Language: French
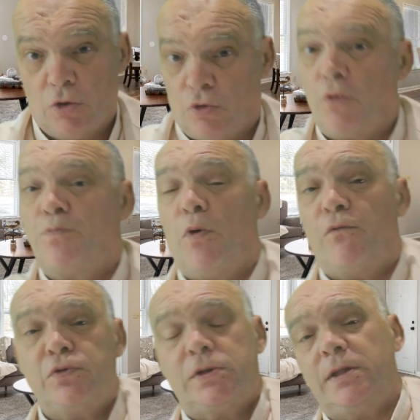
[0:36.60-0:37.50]
Donc pour
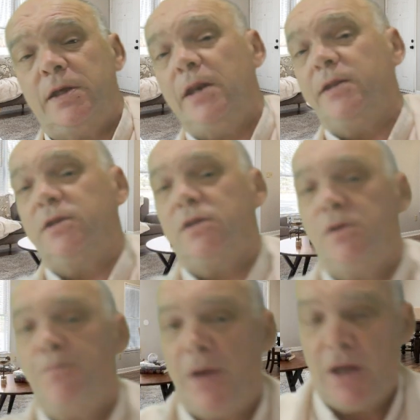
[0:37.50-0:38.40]
vous aider à les
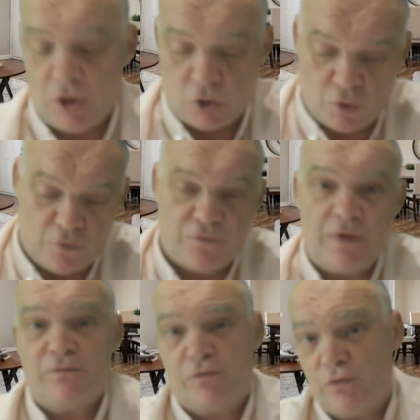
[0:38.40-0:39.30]
dissiper, je
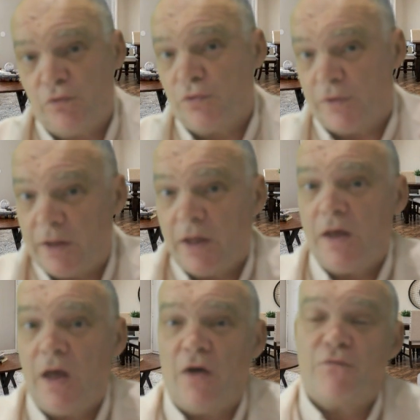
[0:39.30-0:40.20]
vais vous
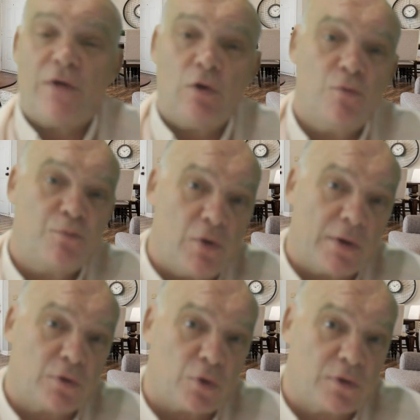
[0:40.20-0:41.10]
aider à faire le
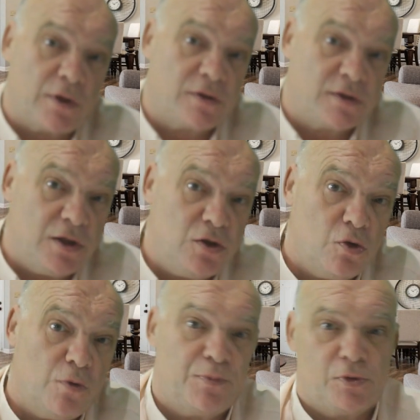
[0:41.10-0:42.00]
point sur ces
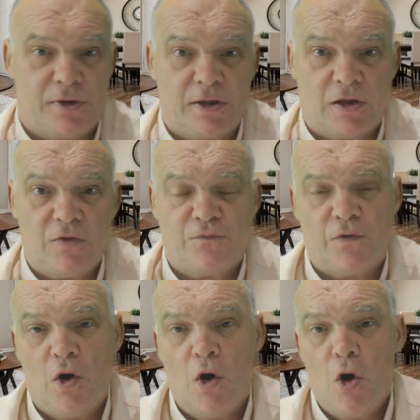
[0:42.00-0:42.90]
signaux
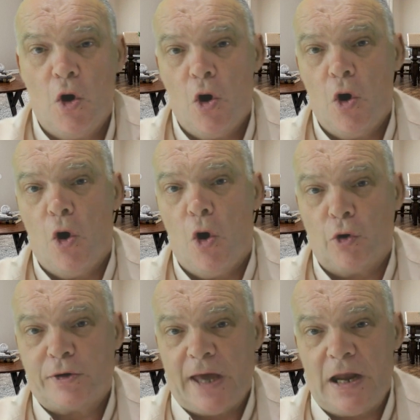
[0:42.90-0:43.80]
positifs
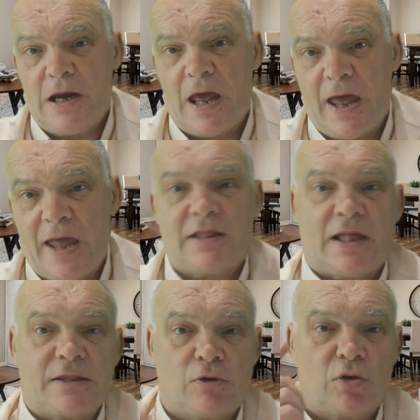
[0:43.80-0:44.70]
auxquels
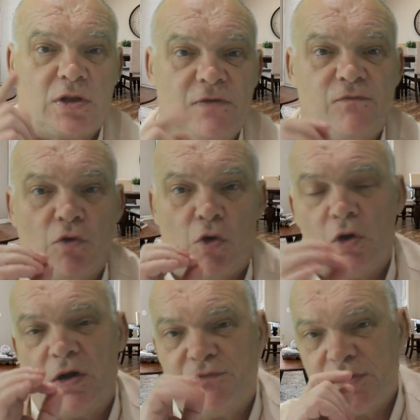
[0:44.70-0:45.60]
être attentif
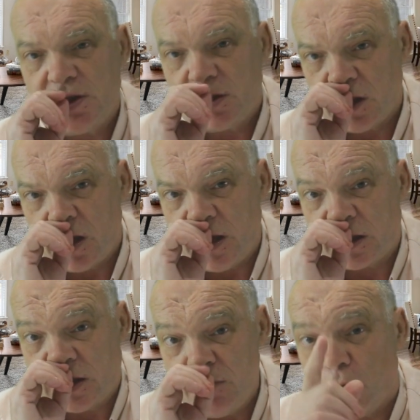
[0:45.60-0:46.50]
durant la visite
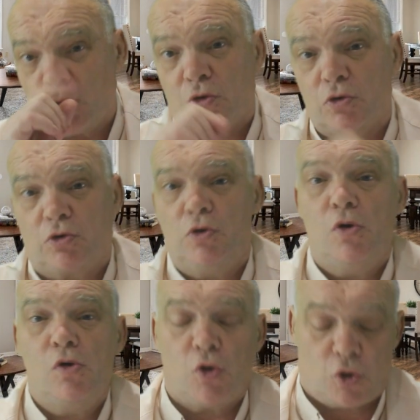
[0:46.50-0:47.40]
et qui montrent que
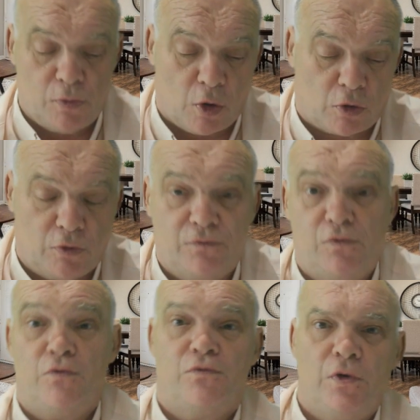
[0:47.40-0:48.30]
le logement que
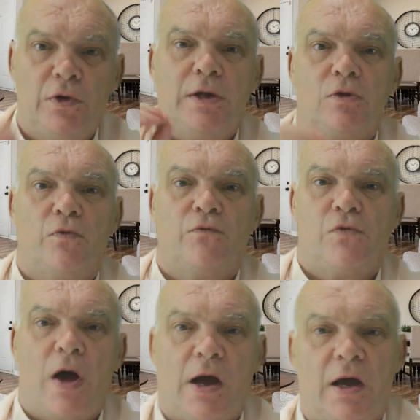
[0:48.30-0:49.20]
vous venez de
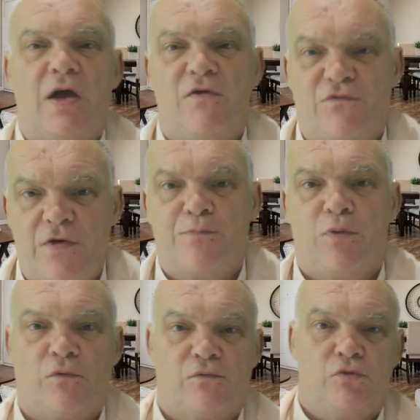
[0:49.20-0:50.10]
voir est fait
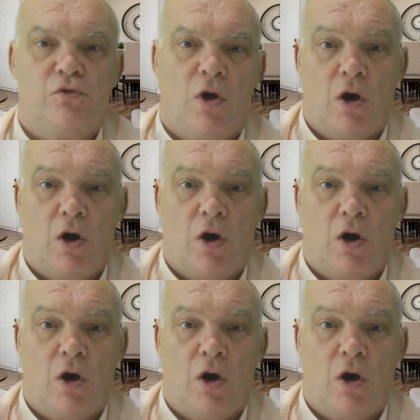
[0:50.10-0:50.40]
pour vous.